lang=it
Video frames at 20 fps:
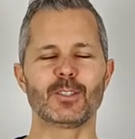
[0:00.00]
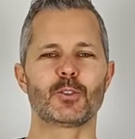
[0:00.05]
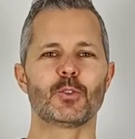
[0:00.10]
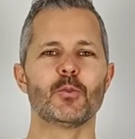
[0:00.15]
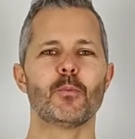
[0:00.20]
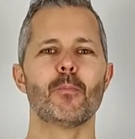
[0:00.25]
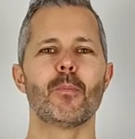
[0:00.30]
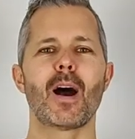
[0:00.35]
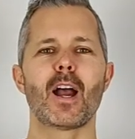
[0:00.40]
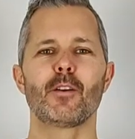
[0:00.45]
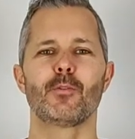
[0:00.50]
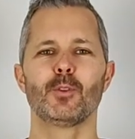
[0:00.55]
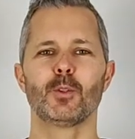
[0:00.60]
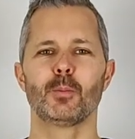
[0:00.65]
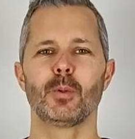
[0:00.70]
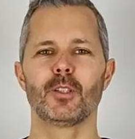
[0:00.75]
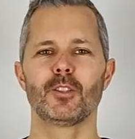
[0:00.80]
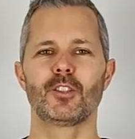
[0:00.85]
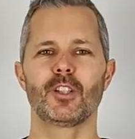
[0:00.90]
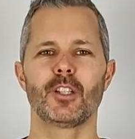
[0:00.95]
su My
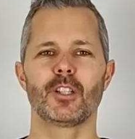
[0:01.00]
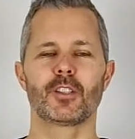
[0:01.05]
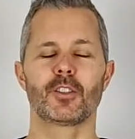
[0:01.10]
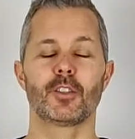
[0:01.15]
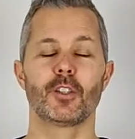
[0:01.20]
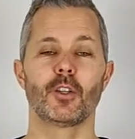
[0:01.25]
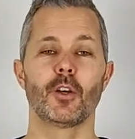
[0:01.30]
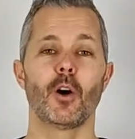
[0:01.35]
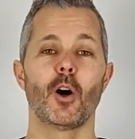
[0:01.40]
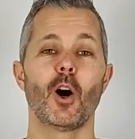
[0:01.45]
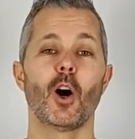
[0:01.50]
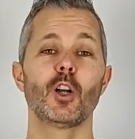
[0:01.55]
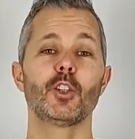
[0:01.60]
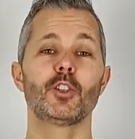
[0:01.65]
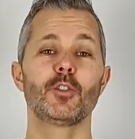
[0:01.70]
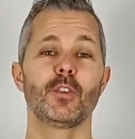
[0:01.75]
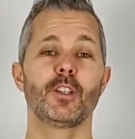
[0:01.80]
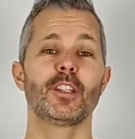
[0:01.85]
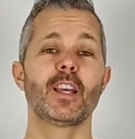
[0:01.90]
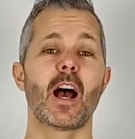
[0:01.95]
Football Jersey. Oggi
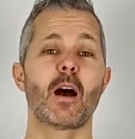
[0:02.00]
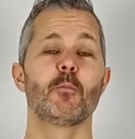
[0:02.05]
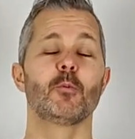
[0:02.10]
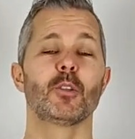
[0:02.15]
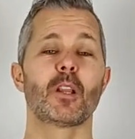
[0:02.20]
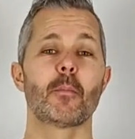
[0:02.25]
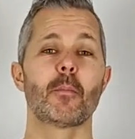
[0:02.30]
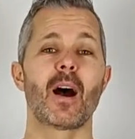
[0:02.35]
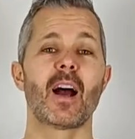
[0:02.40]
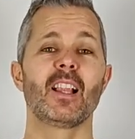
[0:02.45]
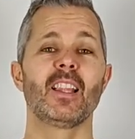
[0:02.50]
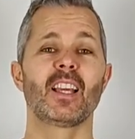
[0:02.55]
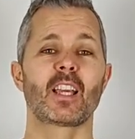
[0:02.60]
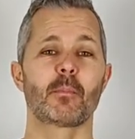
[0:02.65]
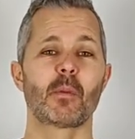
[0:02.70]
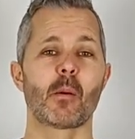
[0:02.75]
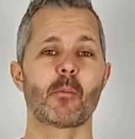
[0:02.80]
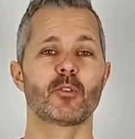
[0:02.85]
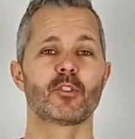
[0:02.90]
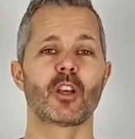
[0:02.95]
vediamo una maglia che
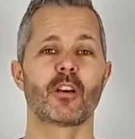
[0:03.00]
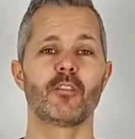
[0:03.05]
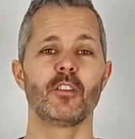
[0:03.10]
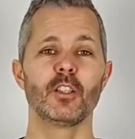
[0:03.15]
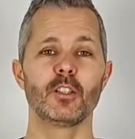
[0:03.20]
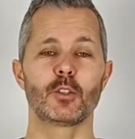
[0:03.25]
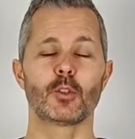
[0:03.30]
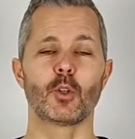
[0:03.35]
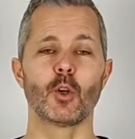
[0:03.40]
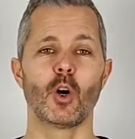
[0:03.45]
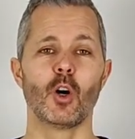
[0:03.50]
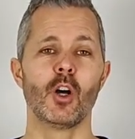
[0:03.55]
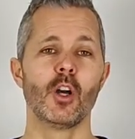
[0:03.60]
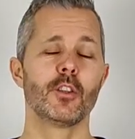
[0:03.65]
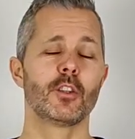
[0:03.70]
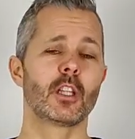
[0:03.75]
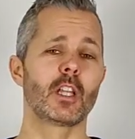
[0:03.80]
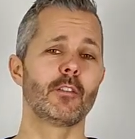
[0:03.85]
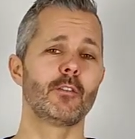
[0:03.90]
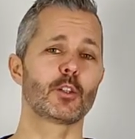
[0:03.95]
abbiamo già visto
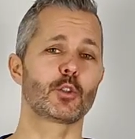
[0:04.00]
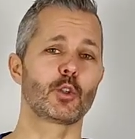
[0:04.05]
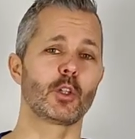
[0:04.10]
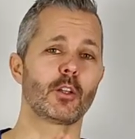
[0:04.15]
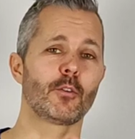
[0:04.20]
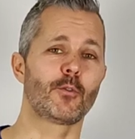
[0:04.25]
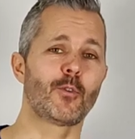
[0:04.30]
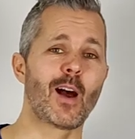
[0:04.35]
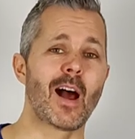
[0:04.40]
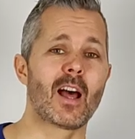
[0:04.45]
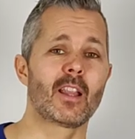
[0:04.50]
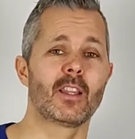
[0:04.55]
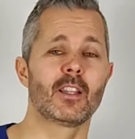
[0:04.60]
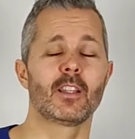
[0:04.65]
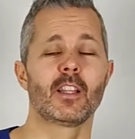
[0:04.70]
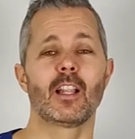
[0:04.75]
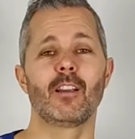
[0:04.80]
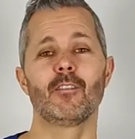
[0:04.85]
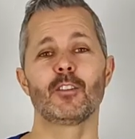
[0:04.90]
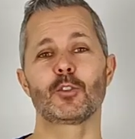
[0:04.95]
nella versione fan,
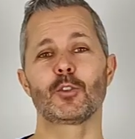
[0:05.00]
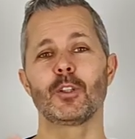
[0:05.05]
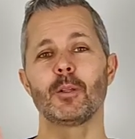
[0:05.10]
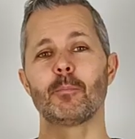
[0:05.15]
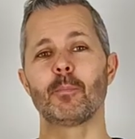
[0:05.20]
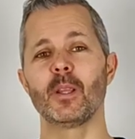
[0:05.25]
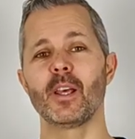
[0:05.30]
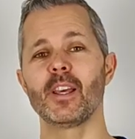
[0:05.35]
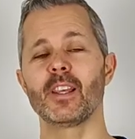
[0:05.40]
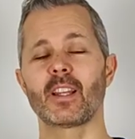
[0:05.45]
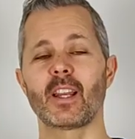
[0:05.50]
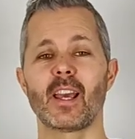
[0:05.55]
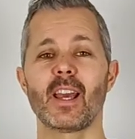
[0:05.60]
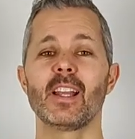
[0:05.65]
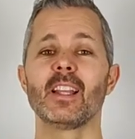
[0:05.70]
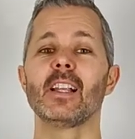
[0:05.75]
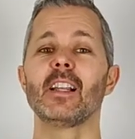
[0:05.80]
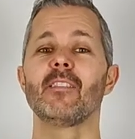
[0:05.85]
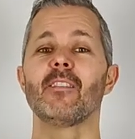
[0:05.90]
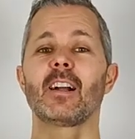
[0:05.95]
nella versione player e
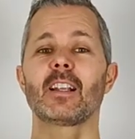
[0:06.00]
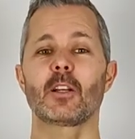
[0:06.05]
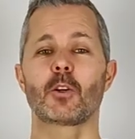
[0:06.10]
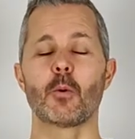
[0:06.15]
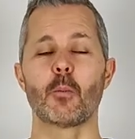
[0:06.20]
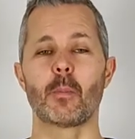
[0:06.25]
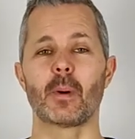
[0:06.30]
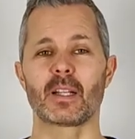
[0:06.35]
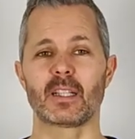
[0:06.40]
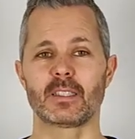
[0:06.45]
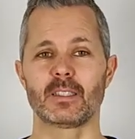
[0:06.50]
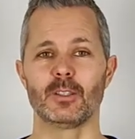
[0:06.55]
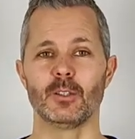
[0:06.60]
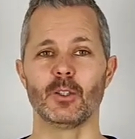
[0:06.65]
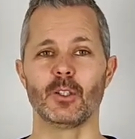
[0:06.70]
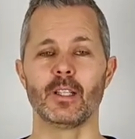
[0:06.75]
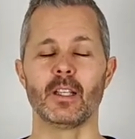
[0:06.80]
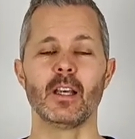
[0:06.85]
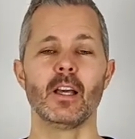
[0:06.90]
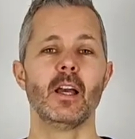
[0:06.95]
nelle varie
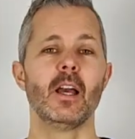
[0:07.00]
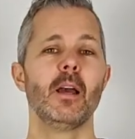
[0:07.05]
comparazioni.